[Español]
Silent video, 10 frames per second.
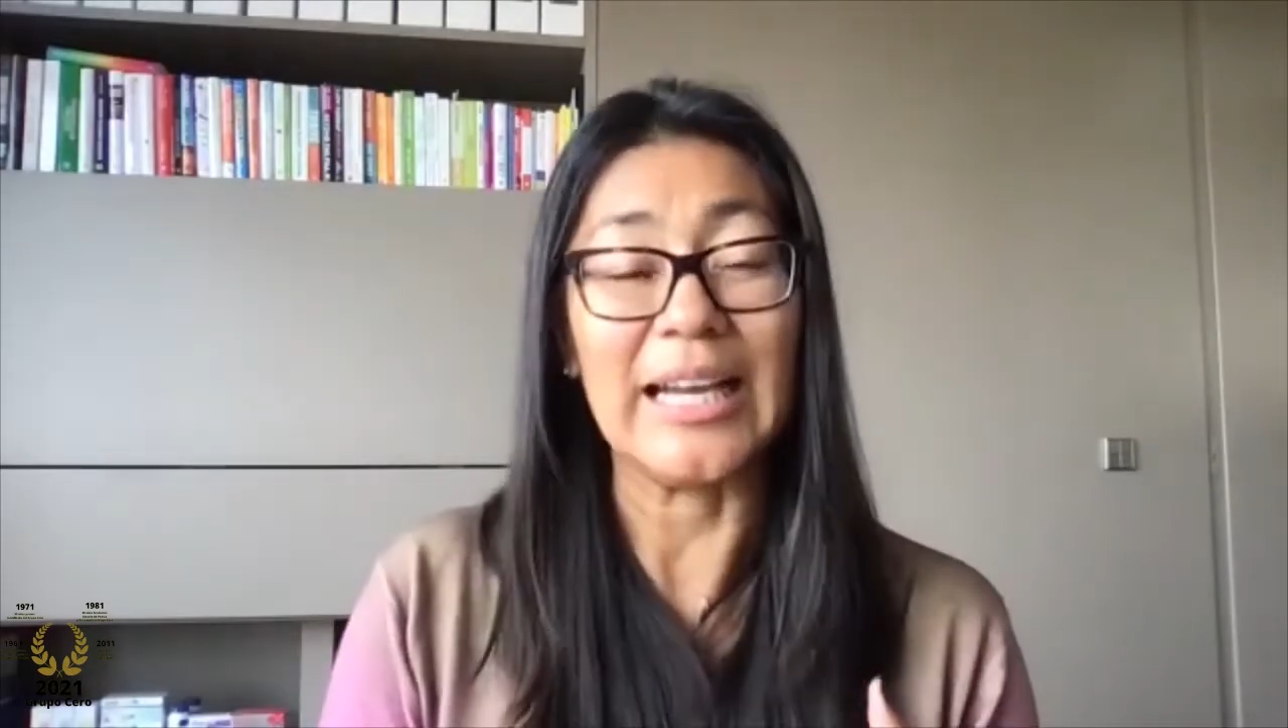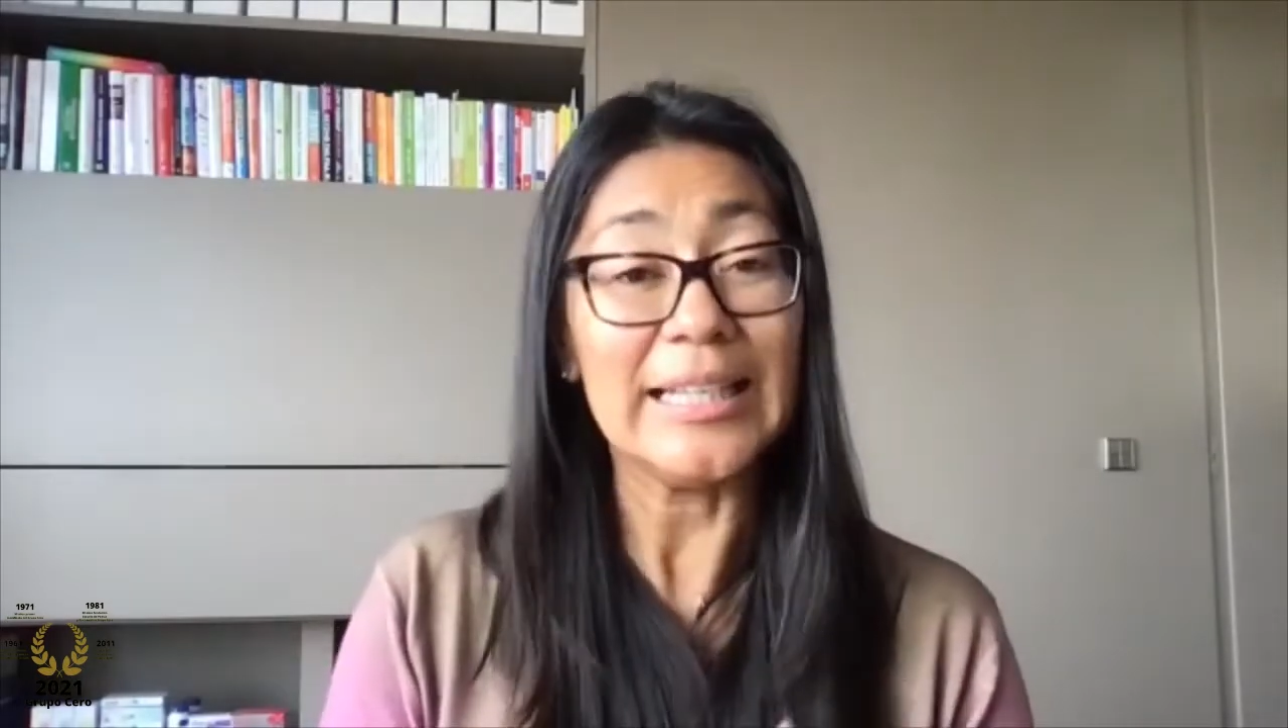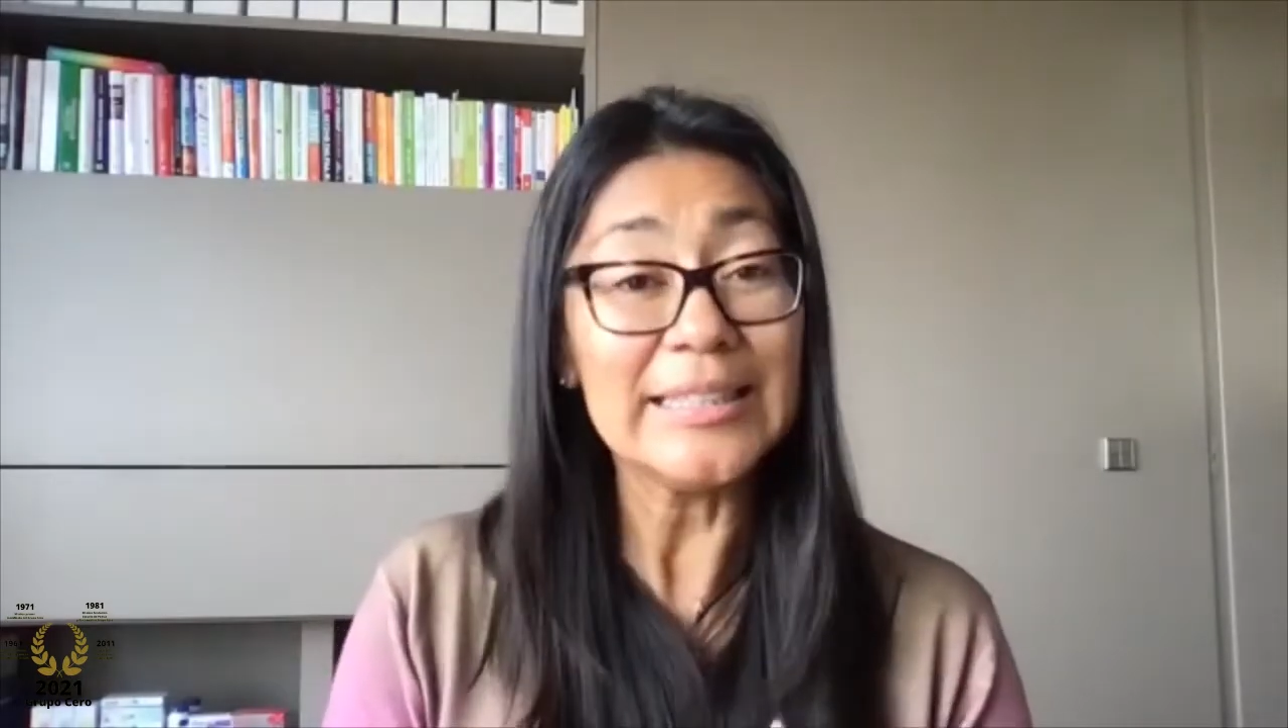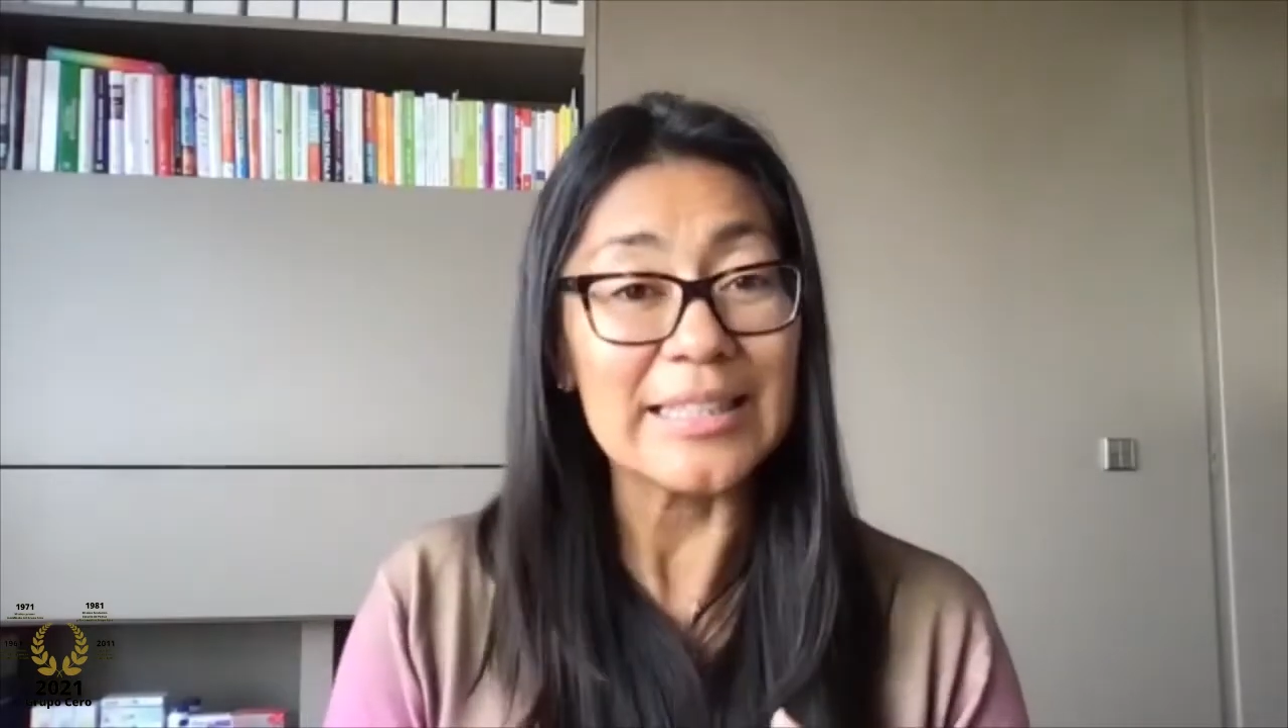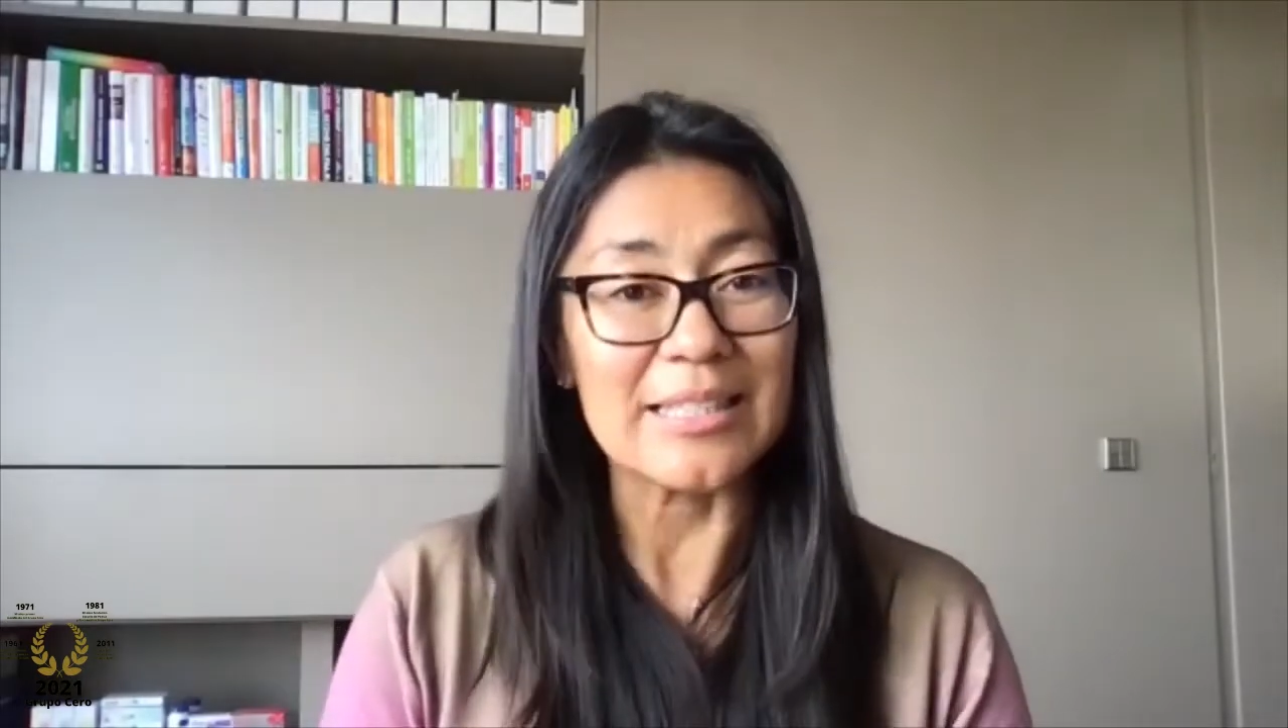
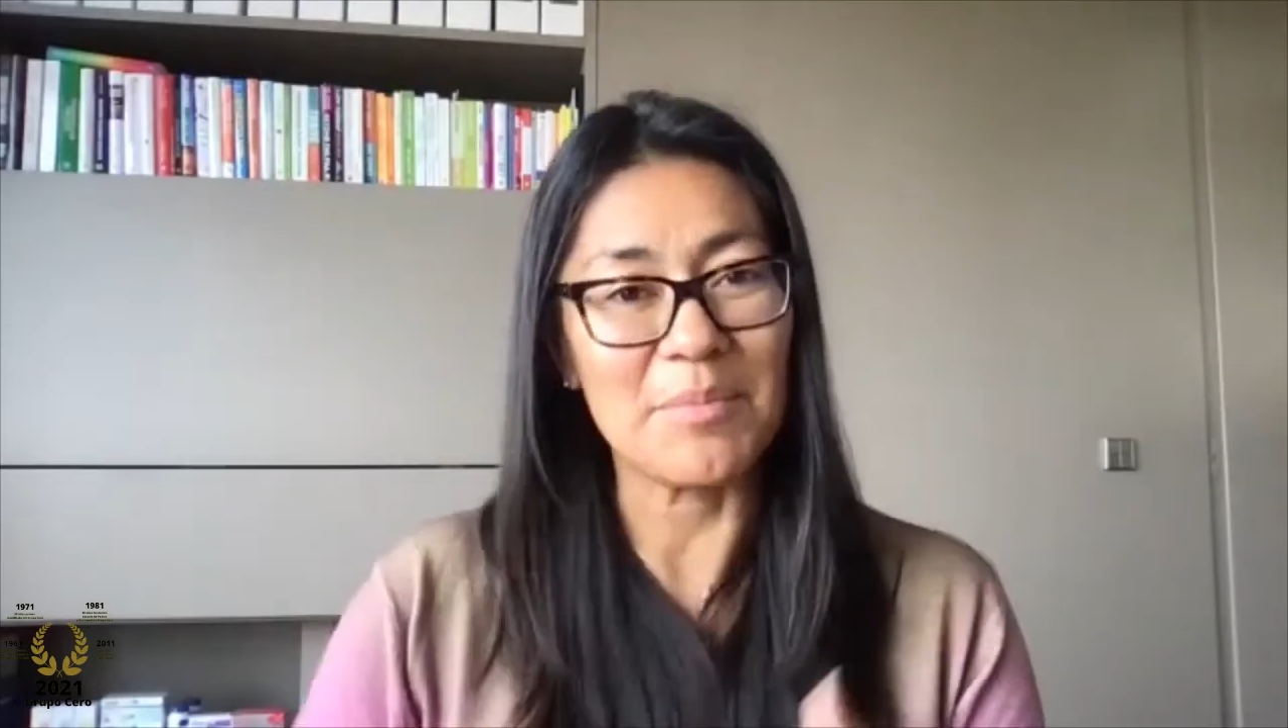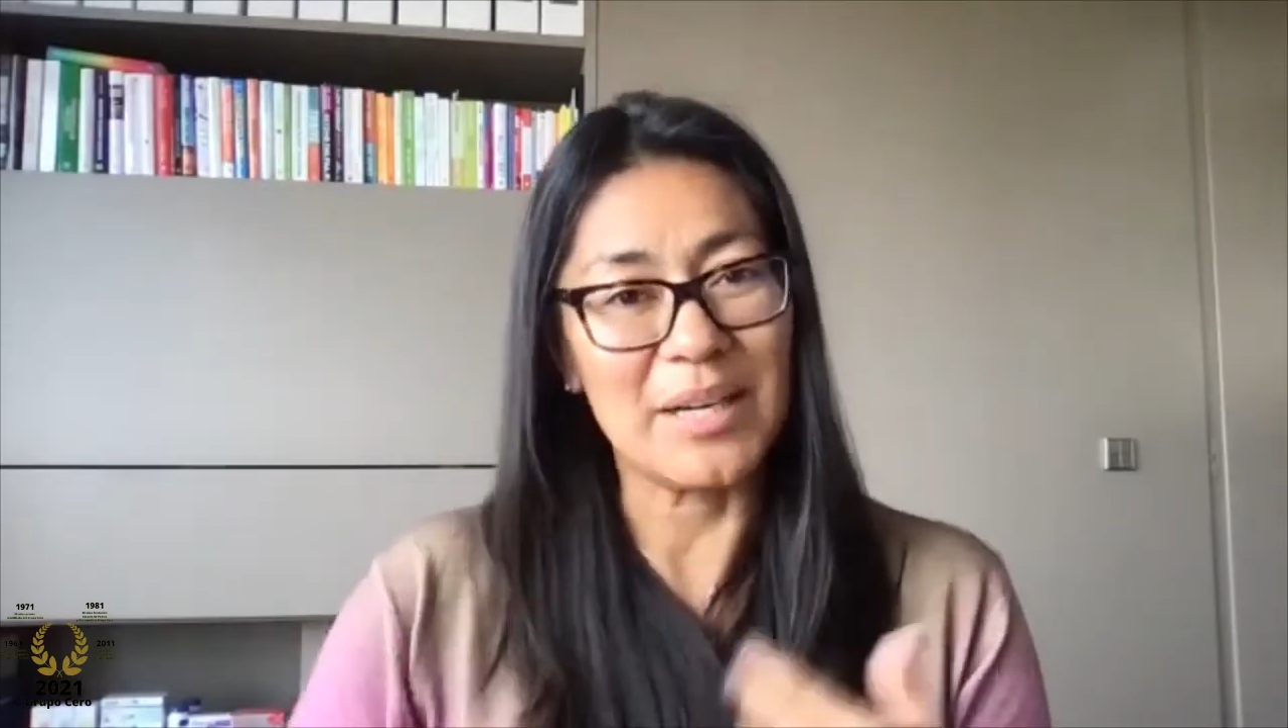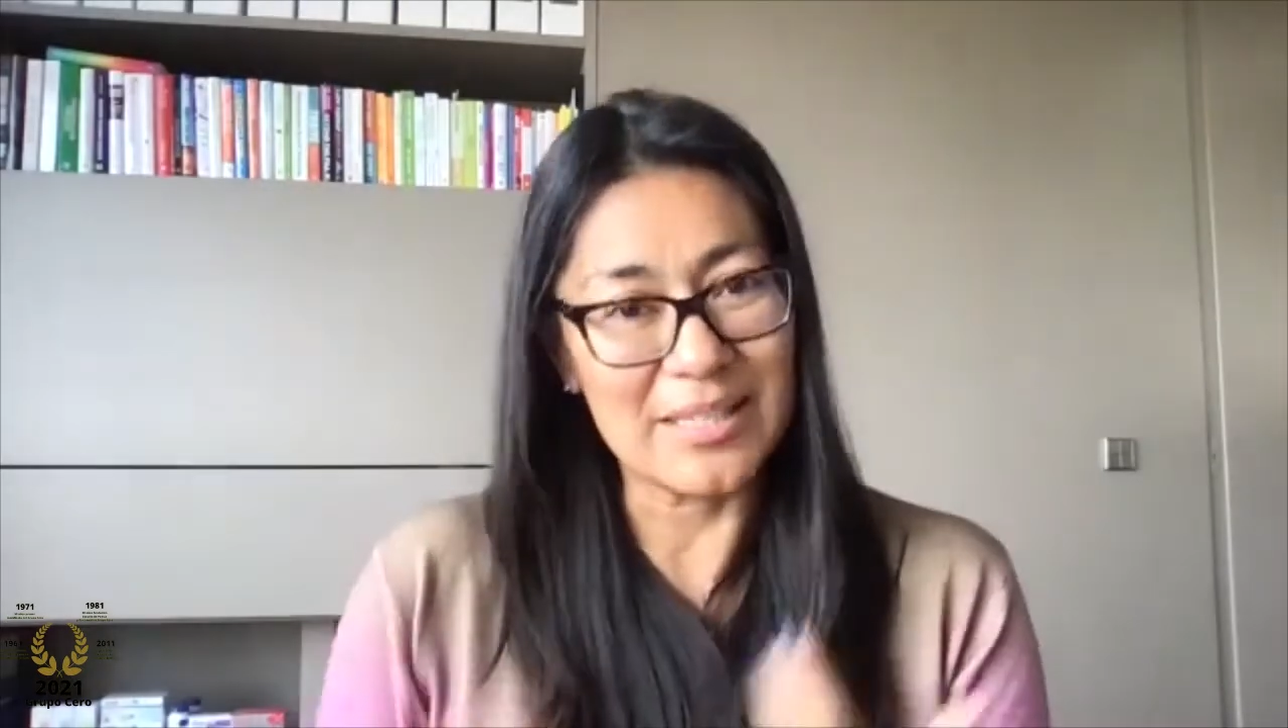antes para